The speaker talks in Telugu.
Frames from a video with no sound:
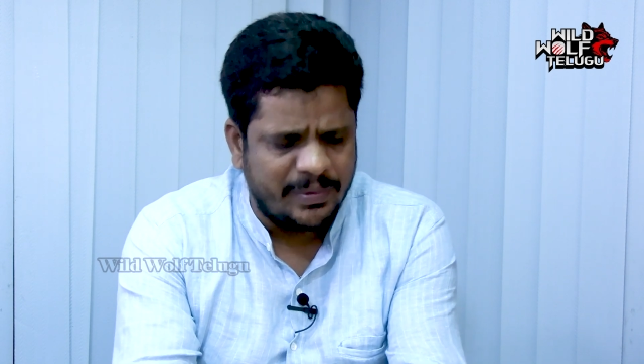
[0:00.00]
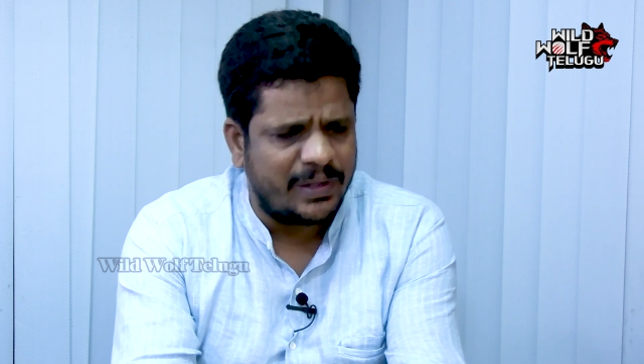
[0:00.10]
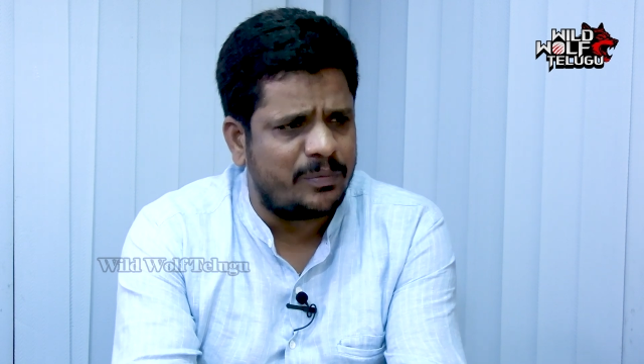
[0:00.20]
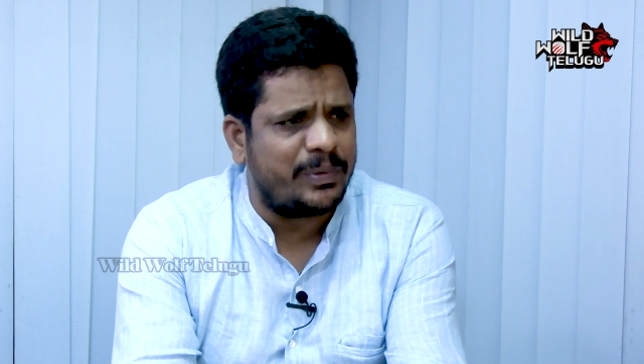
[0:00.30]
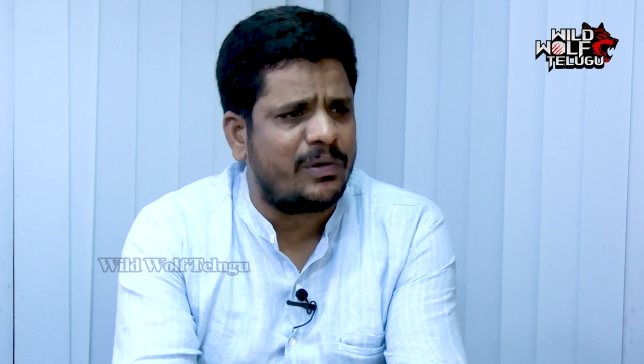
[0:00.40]

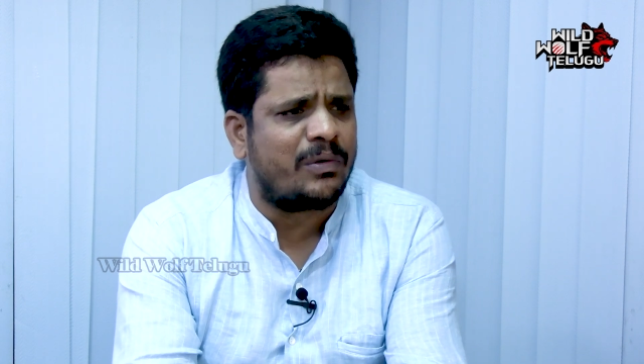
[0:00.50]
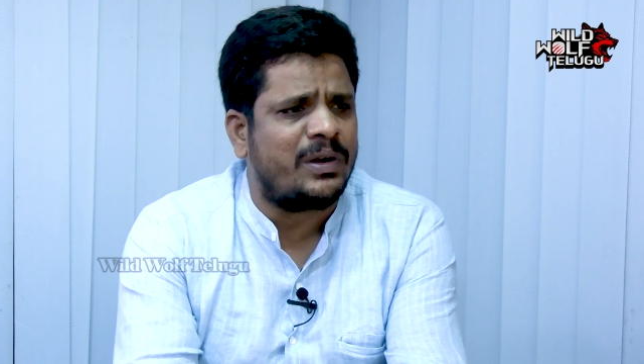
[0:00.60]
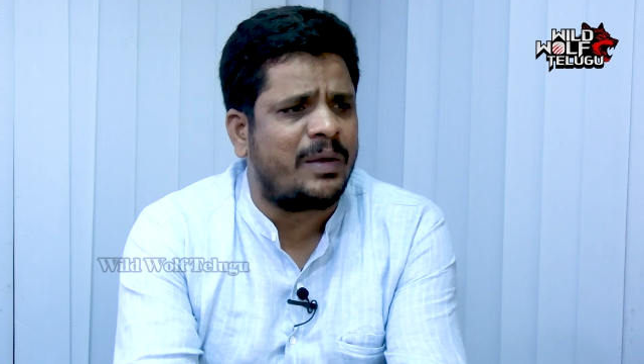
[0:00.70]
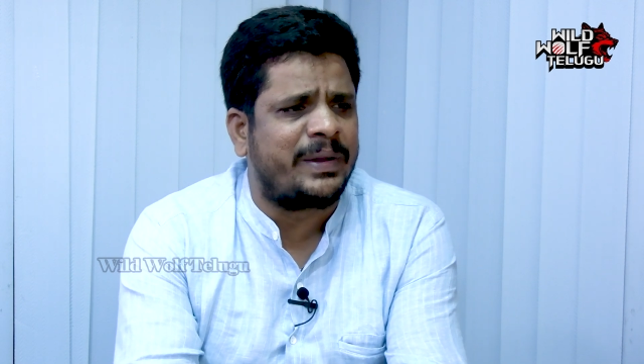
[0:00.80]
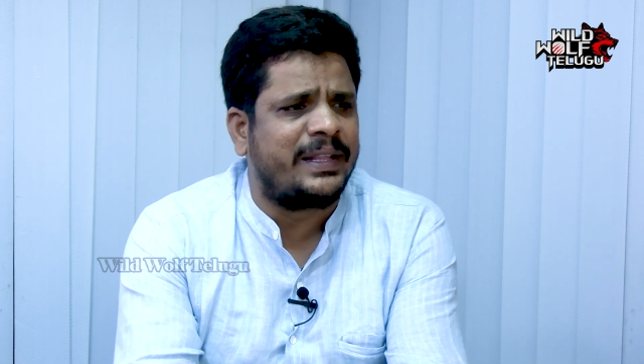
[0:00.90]
పేరును
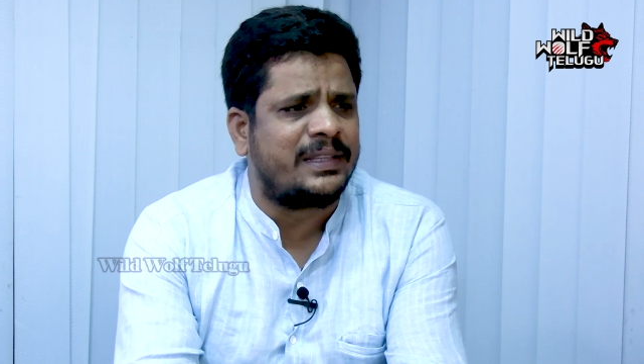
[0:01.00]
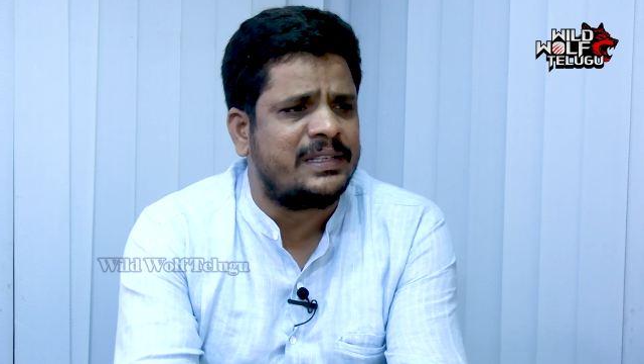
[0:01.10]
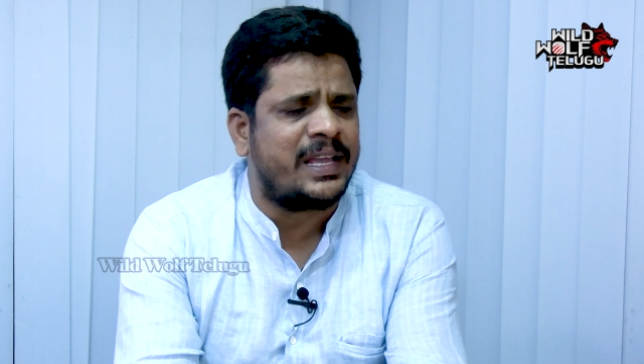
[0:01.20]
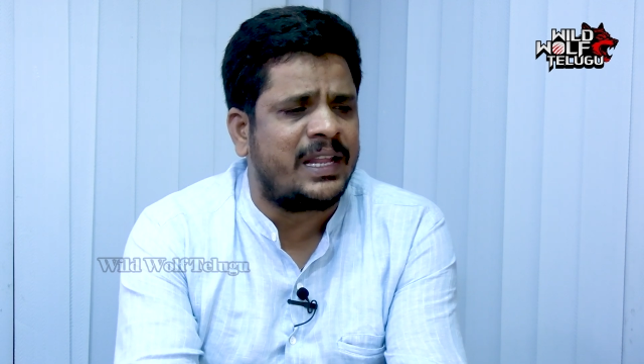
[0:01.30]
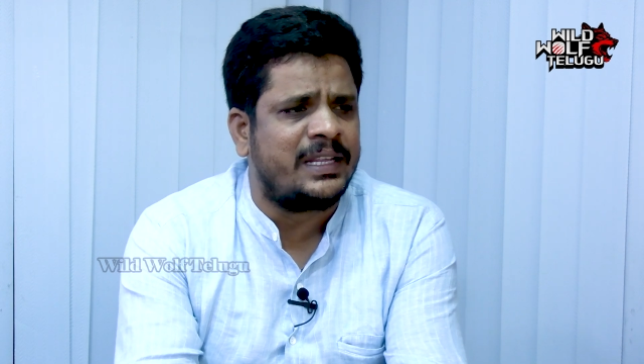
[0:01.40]
పిలవకుండా ప్రయత్నం
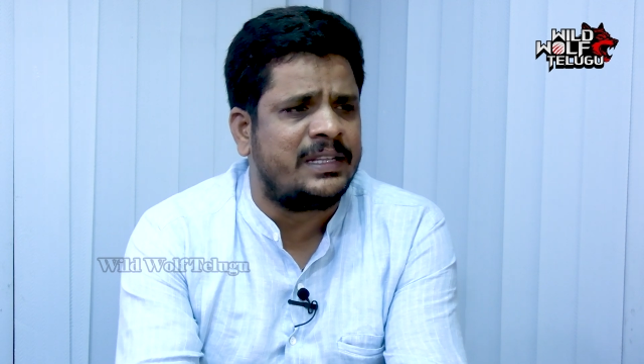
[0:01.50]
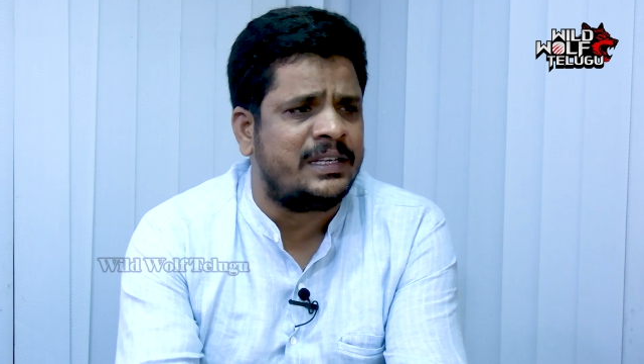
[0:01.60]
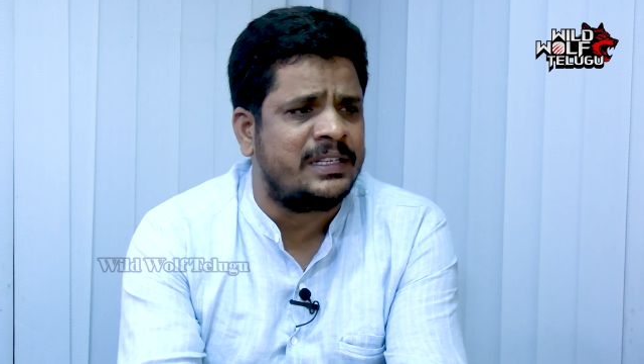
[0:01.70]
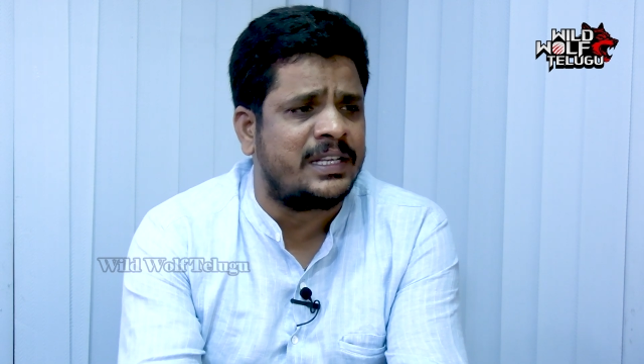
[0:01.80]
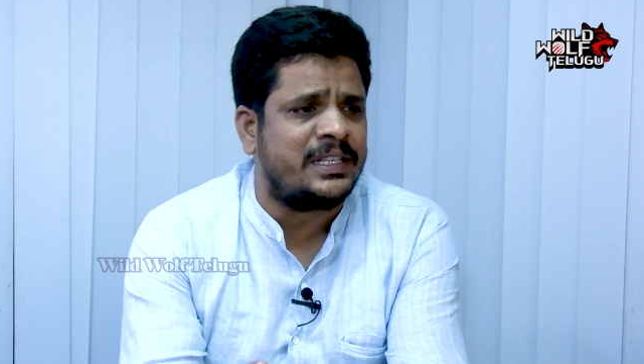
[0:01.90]
చేయాలి ఇది
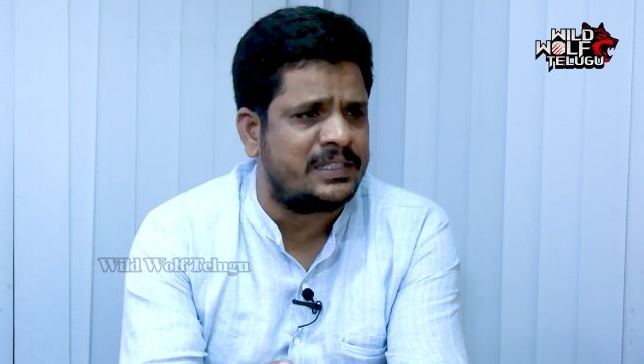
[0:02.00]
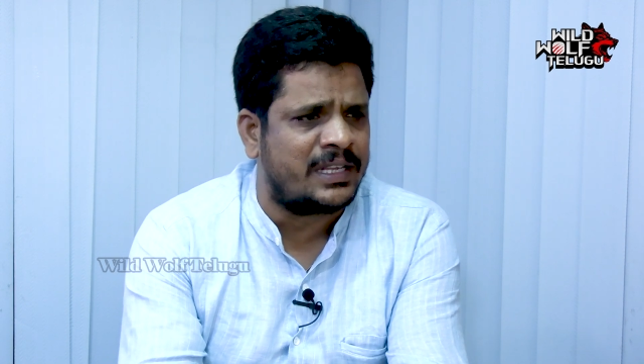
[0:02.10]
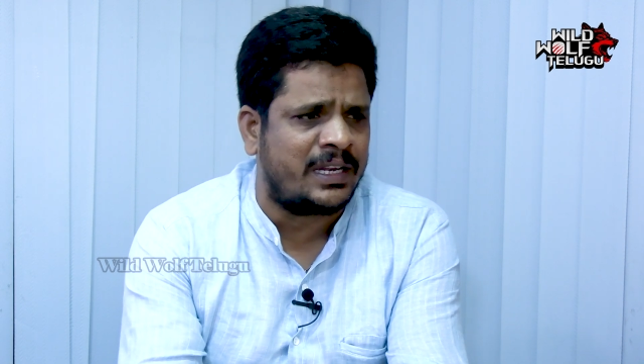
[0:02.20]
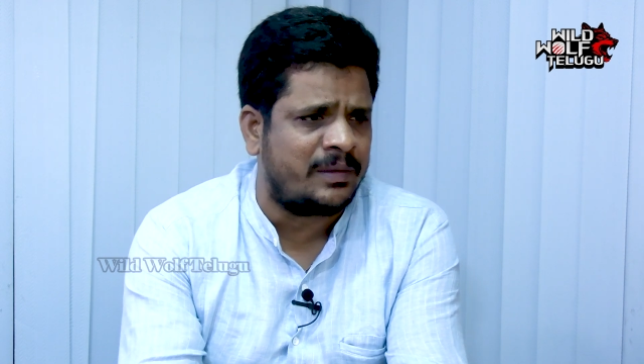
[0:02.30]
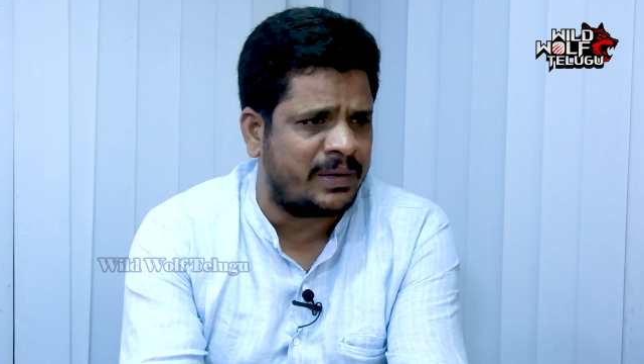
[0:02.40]

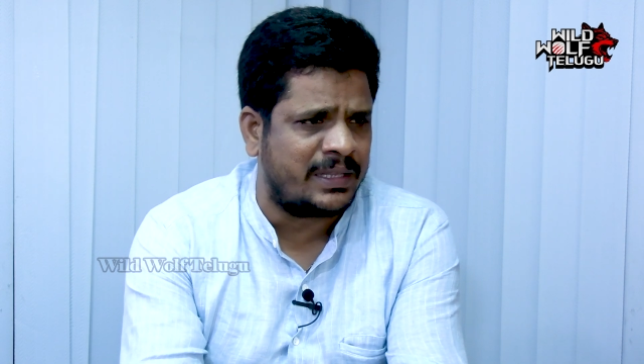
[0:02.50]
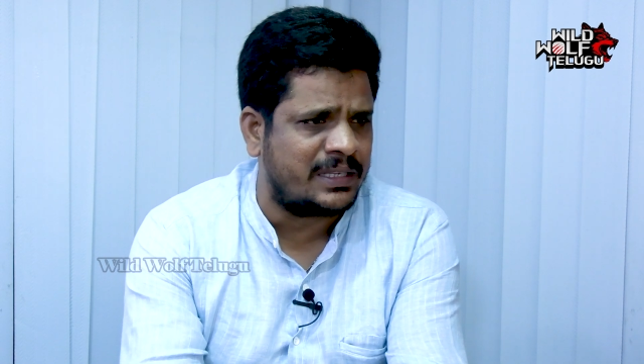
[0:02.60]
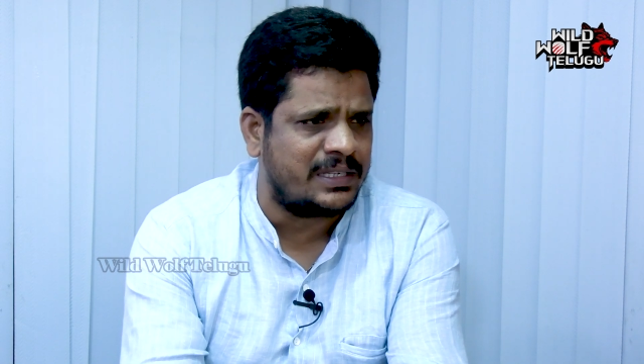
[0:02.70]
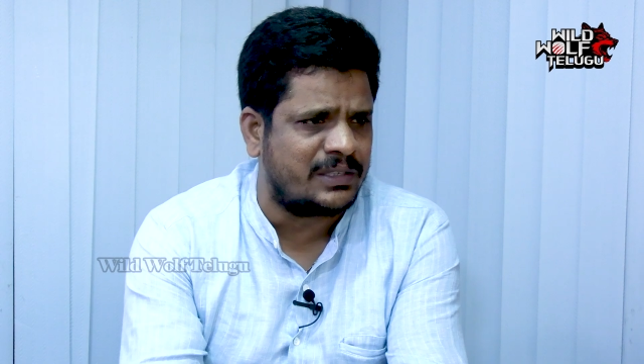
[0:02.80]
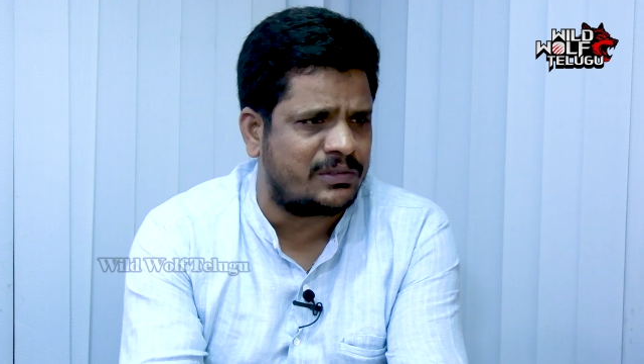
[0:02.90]
నిషేధించాలనే
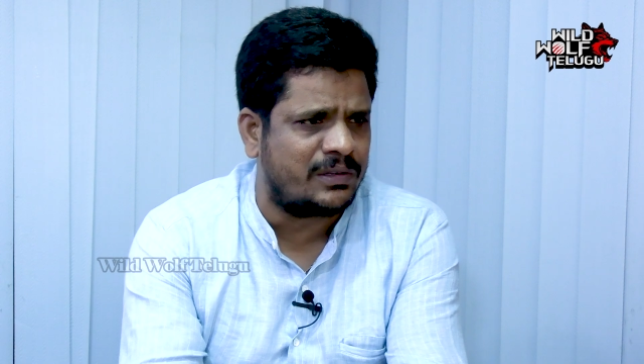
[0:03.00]
ప్రయత్నం చేయాలి